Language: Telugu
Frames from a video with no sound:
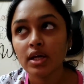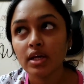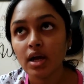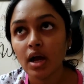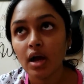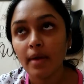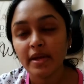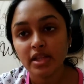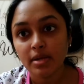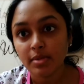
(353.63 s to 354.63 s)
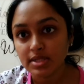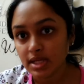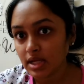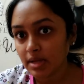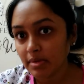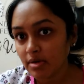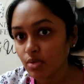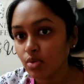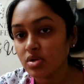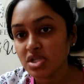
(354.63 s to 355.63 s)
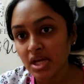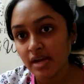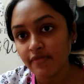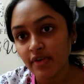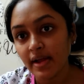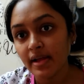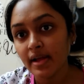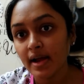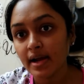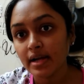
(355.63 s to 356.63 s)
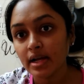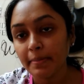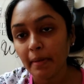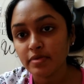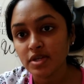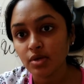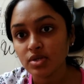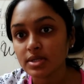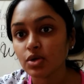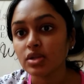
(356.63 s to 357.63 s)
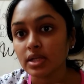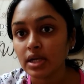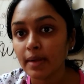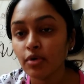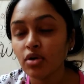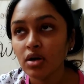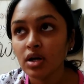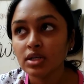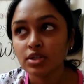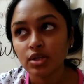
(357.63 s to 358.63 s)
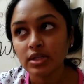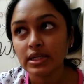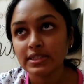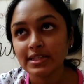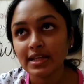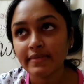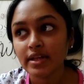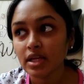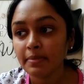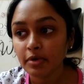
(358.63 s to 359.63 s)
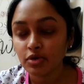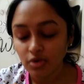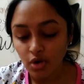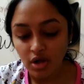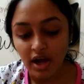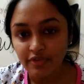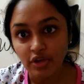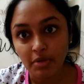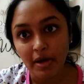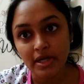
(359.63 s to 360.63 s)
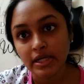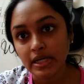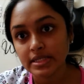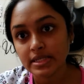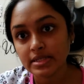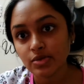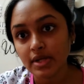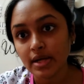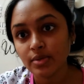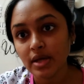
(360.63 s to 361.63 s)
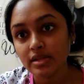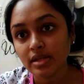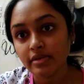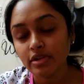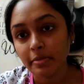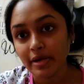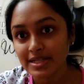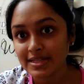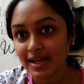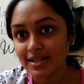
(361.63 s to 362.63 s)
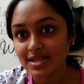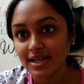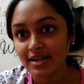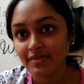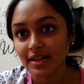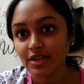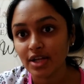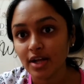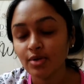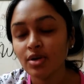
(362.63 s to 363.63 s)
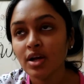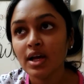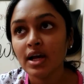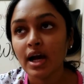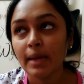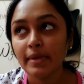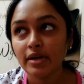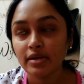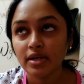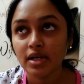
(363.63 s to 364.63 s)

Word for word: ఇంకా మధ్యాహ్నం వచ్చేసరికి నేను చికెన్ ఫ్రై అండ్ పప్పుచారు చేసుకుని తిన్నాము సో తినేసిన తర్వాత ఇప్పుడు ఒక హాఫ్ అన్ అవర్ పాటు నేను రెస్ట్ తీసుకున్నాను దాని తర్వాత ఇప్పుడు నేను స్నానం చేయడానికి వెళ్తున్నాను ఐ మీన్